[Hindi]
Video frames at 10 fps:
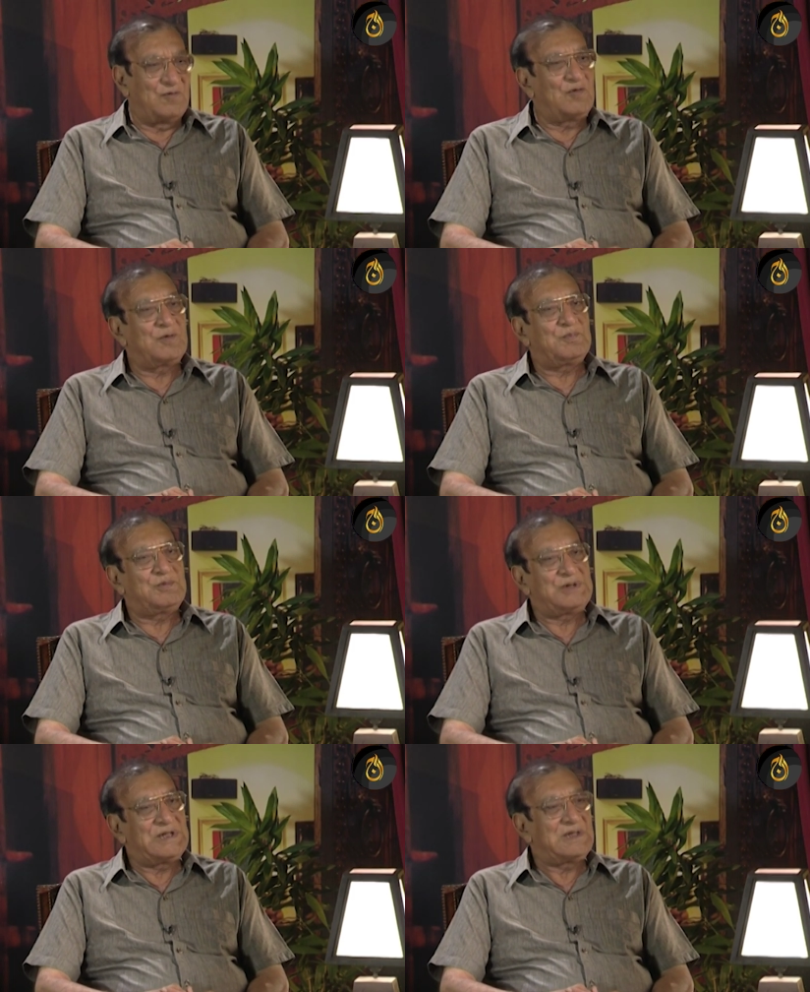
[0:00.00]
वो
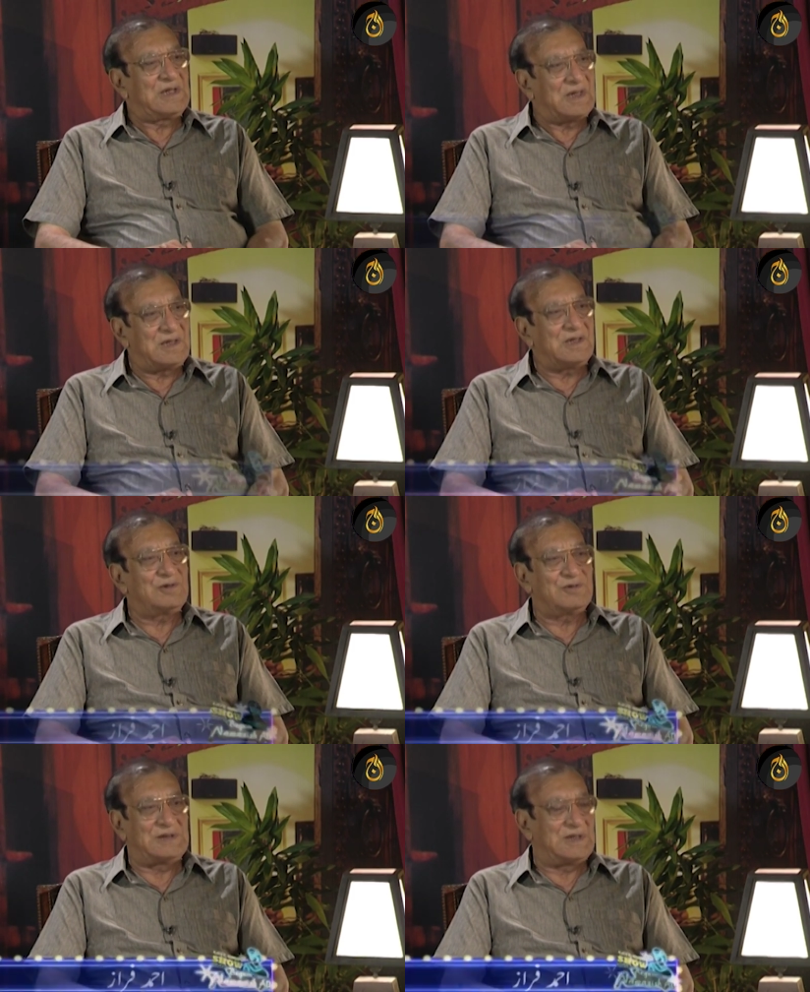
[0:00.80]
शेर घड़ना
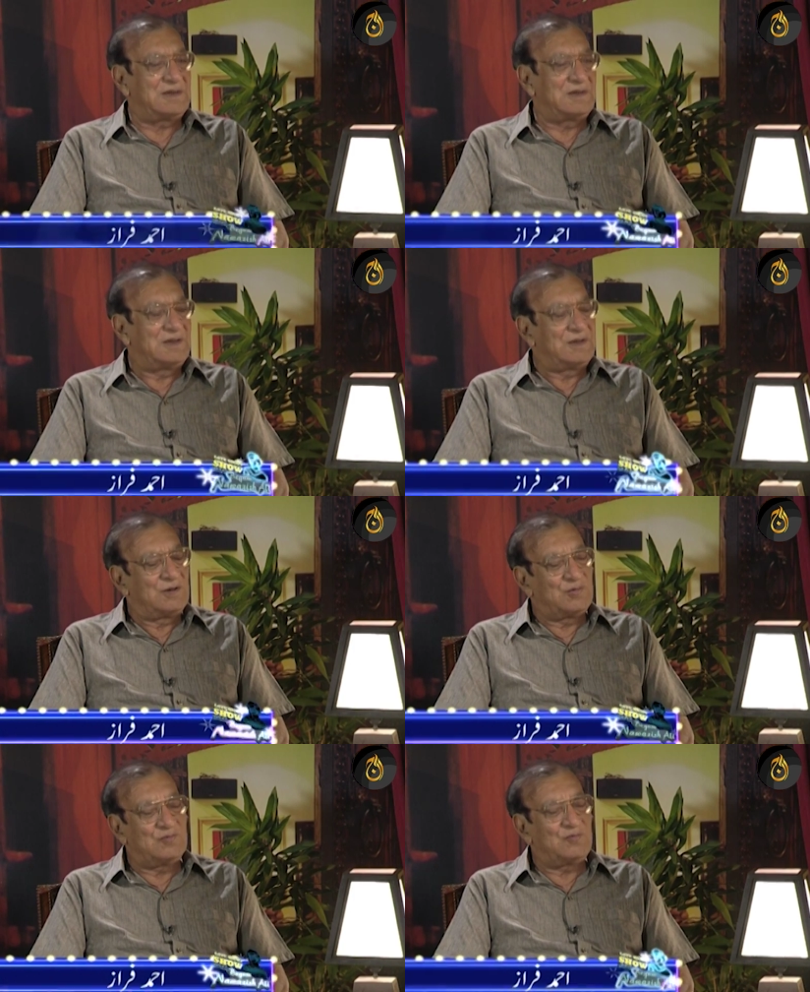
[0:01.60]
जो था
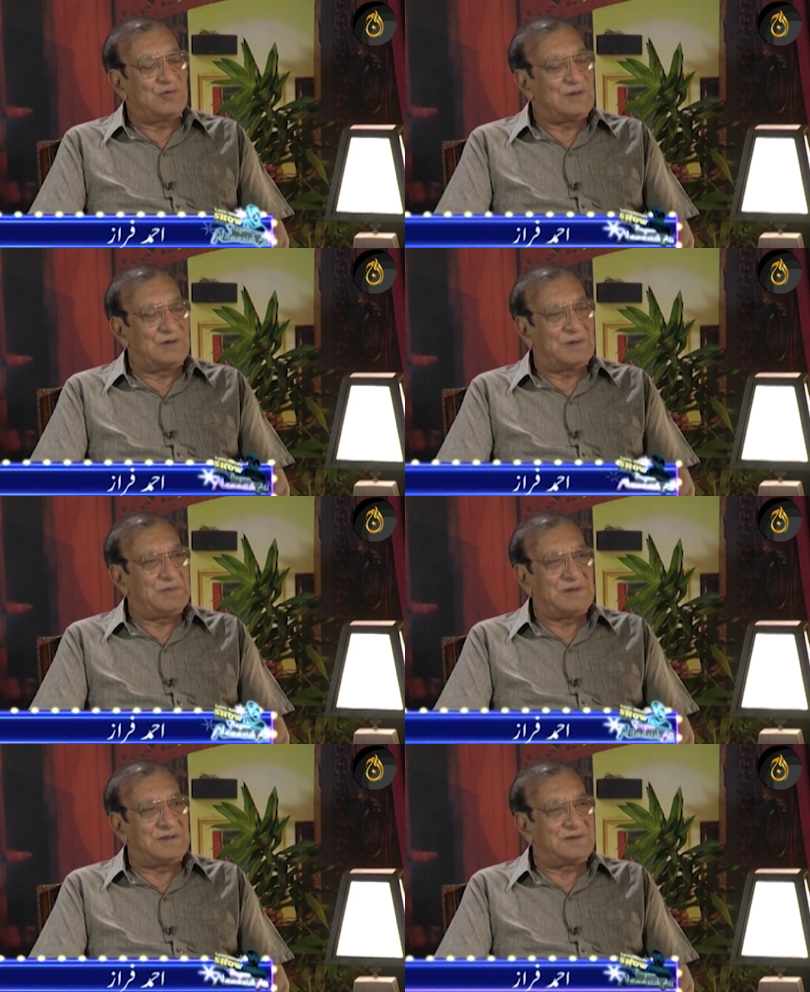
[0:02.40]
वही
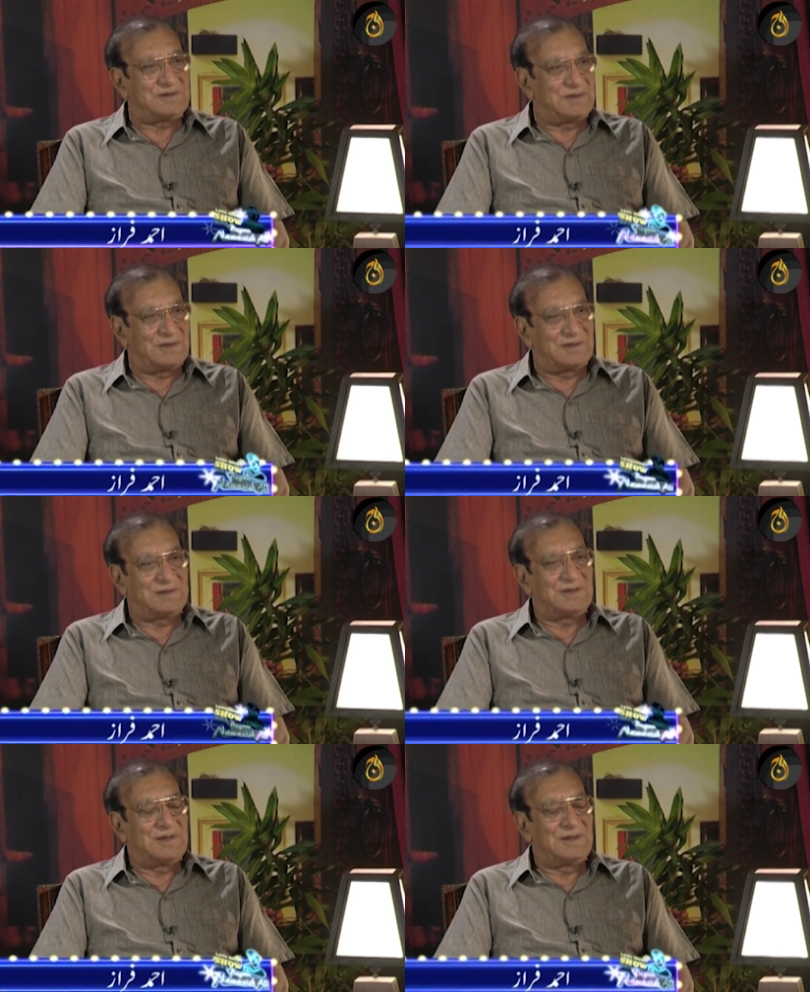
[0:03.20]
हमें इस
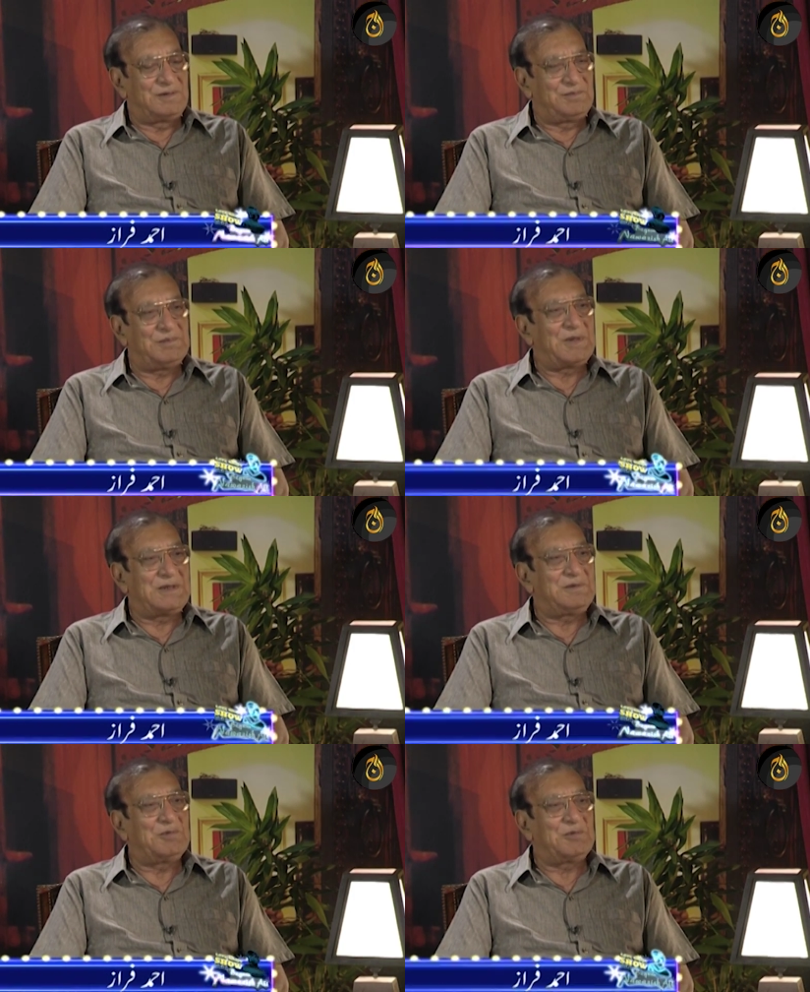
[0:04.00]

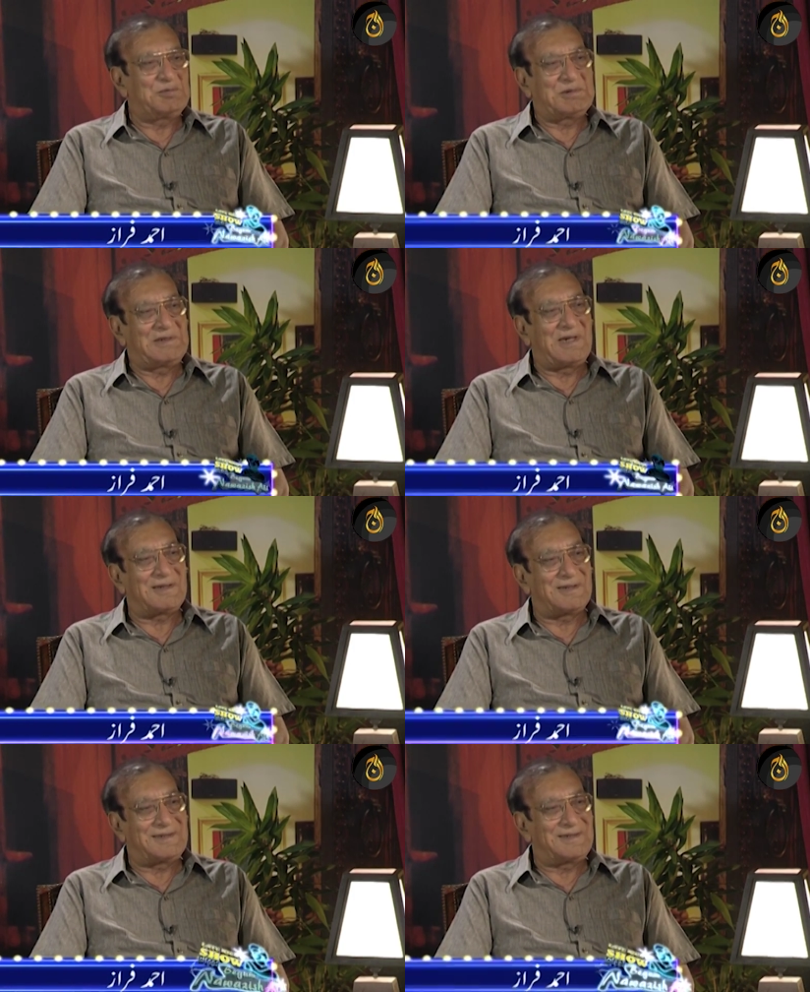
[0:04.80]
बीमारी में मुबतला
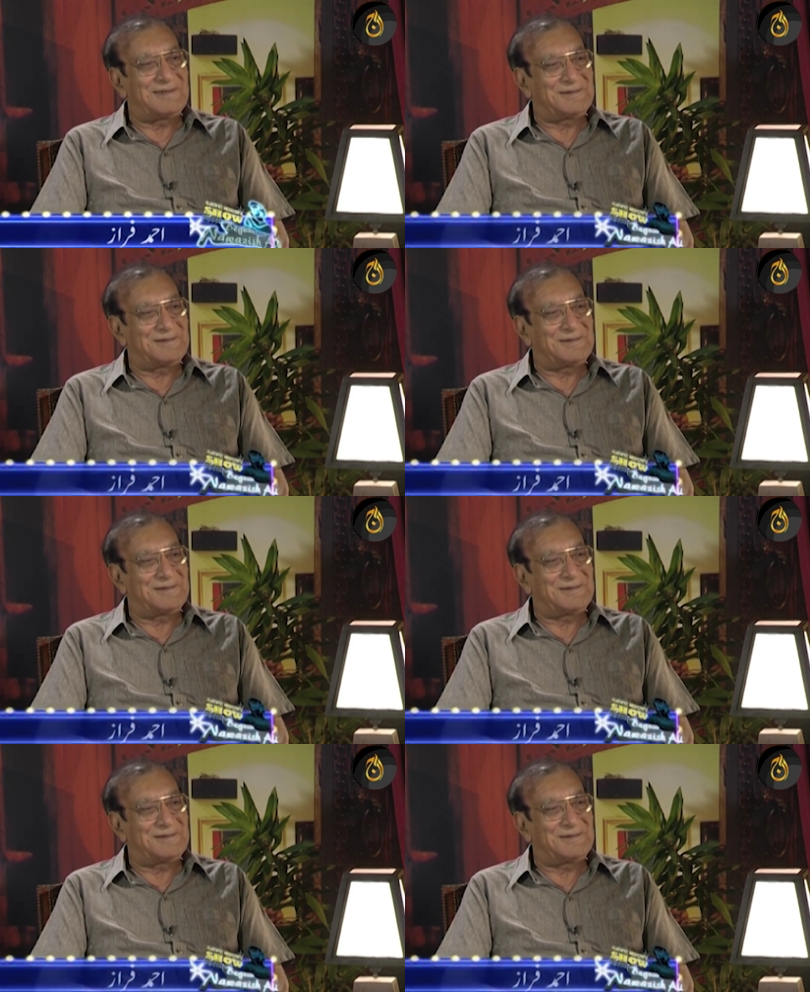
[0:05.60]
कर गया